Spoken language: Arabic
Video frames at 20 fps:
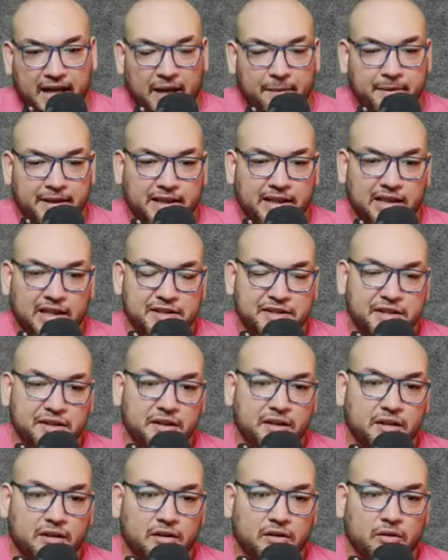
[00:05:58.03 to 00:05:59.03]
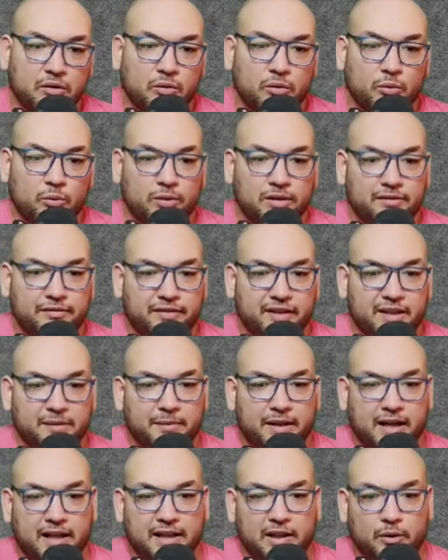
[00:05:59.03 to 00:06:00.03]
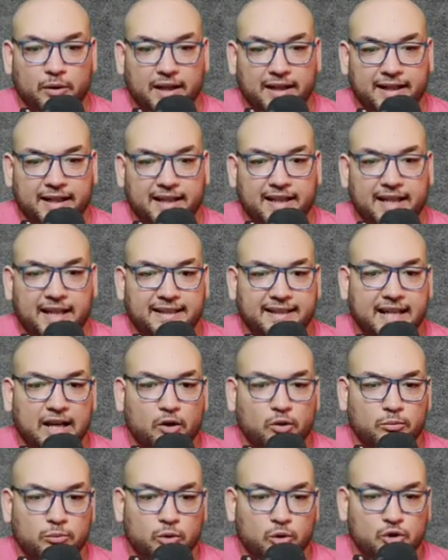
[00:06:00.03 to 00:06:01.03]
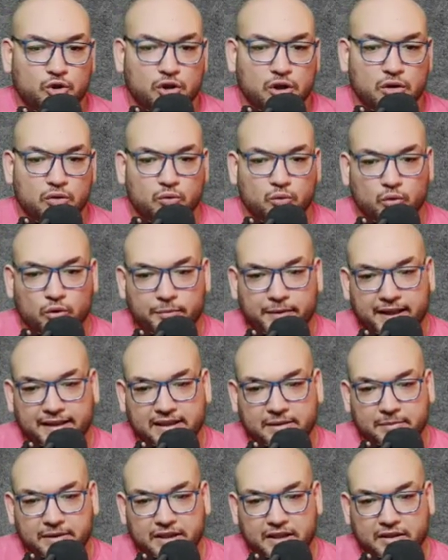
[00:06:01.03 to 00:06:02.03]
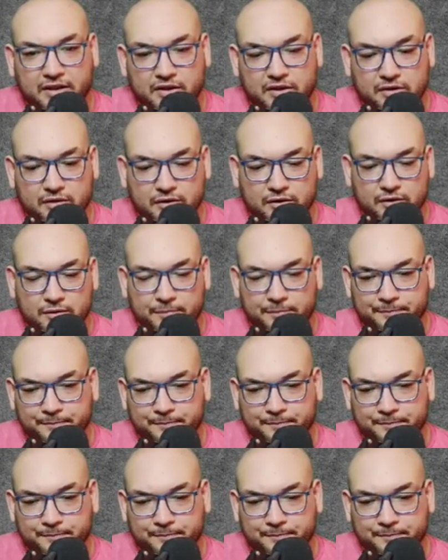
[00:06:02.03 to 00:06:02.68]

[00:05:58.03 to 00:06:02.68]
حميت الحصانة والفيل مع لو اكل ارجع اكل بالحصان وبادئ ما تتكسرش